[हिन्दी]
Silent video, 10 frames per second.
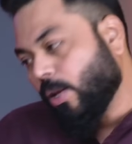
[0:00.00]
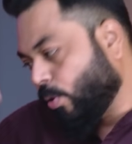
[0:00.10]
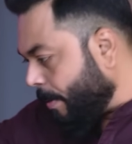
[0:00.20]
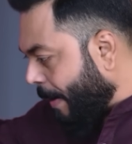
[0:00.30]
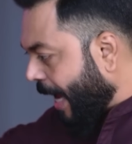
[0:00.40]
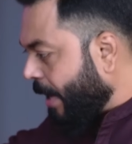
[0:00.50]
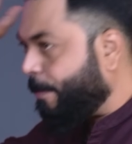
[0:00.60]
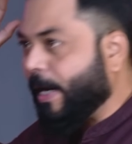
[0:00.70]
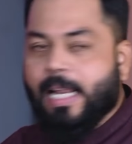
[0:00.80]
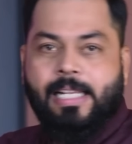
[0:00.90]
तुम्ही बाहेर
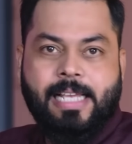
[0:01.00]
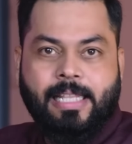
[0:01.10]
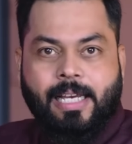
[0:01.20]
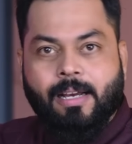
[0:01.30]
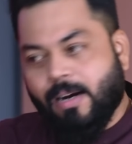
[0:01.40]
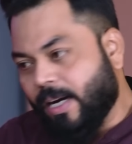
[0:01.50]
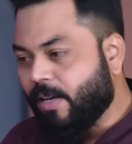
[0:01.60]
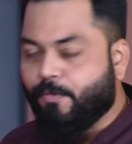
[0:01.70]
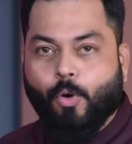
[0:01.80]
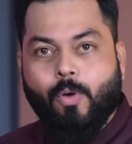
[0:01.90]
फिरायला जाता
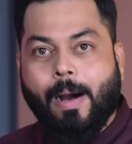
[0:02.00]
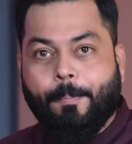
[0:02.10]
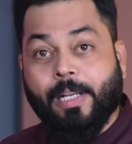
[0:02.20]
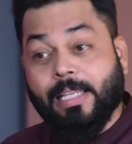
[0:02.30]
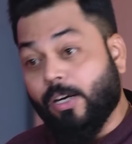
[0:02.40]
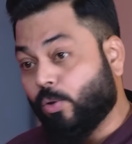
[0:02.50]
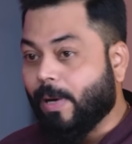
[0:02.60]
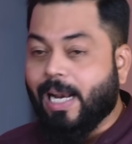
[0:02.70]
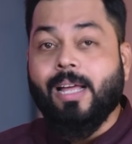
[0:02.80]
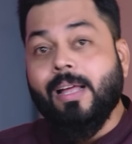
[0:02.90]
आणि फोन वापरता आणि
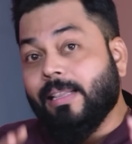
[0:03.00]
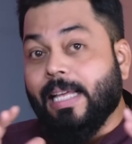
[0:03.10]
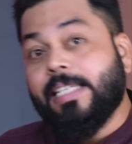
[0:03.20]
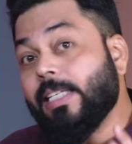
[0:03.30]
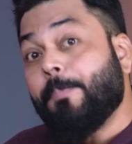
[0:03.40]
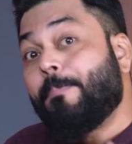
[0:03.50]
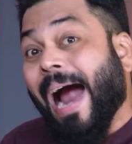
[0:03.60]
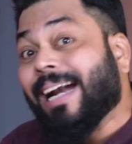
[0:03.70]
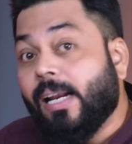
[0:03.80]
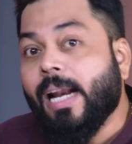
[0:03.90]
तुम्हाला त्याची जी
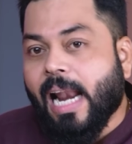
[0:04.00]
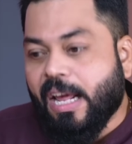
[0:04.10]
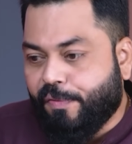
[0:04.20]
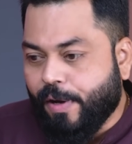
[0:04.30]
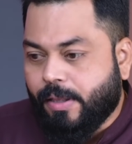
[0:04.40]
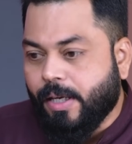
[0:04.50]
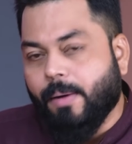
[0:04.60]
बॅटरी लाईफ आहे ती